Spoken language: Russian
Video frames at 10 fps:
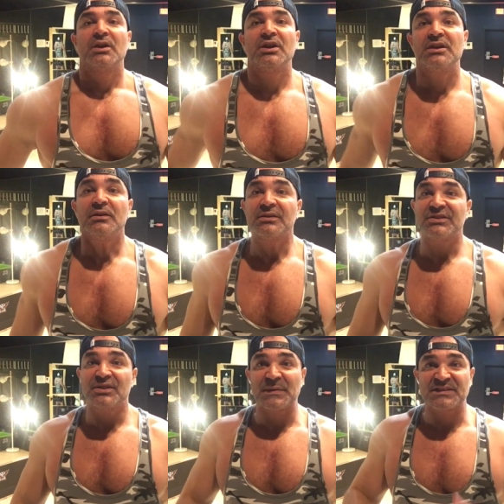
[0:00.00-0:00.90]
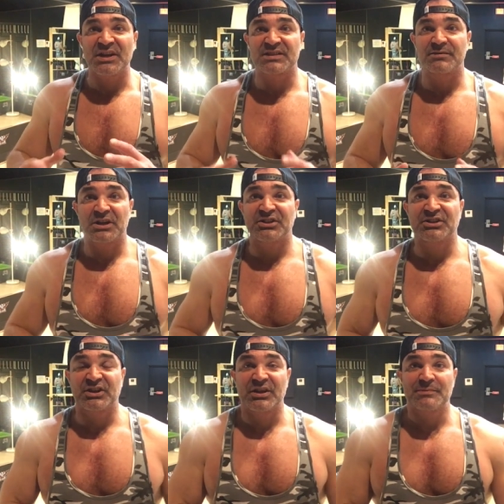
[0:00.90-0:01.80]
И непосредственно
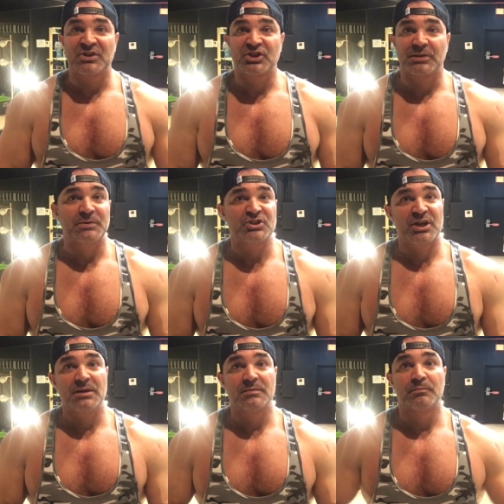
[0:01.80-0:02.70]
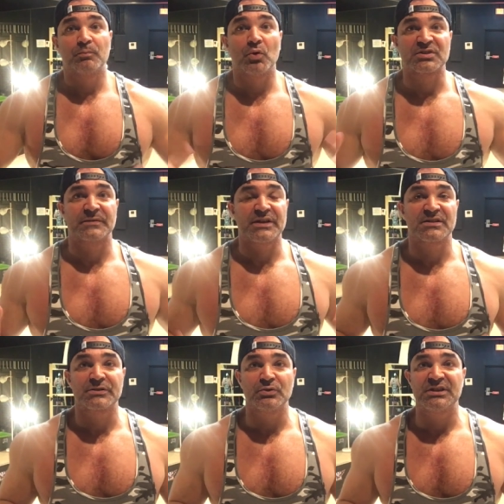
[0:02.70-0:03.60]
ротаторная манжета плеча по своей
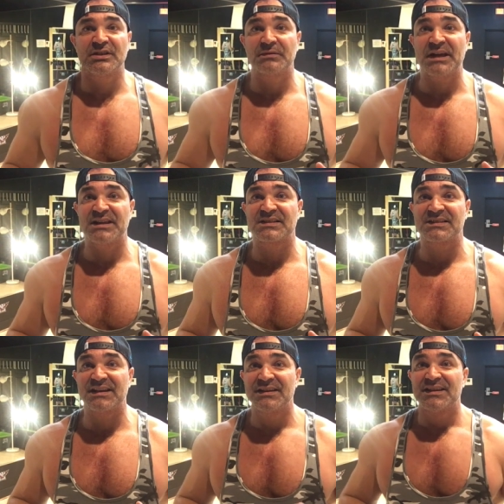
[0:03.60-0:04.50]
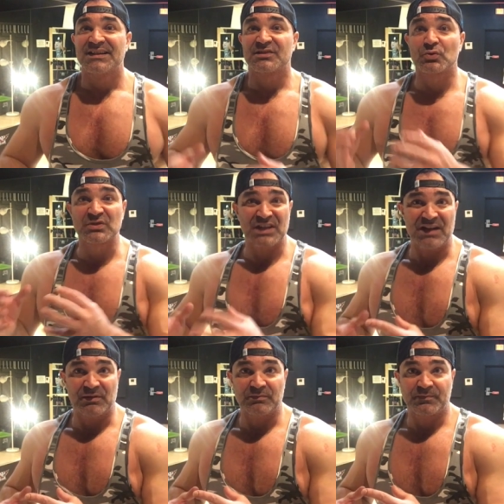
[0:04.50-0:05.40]
сути является
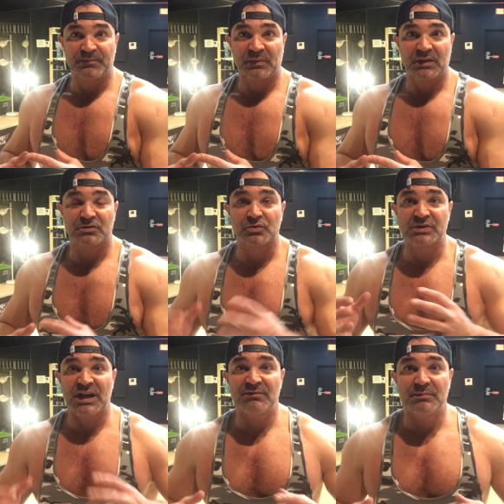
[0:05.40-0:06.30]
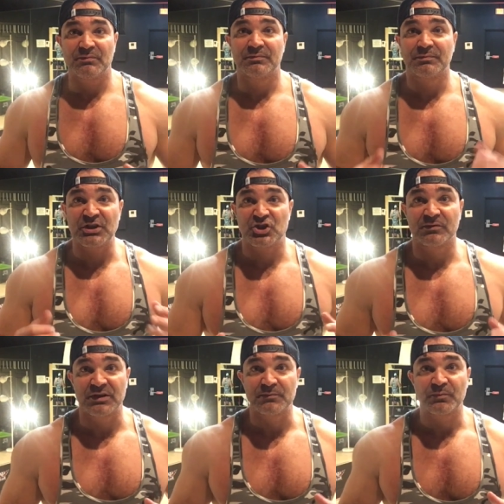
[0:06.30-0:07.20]
суставом, суставом
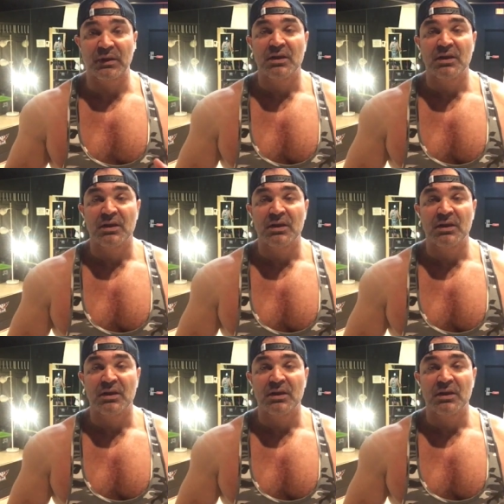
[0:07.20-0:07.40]
плечевым.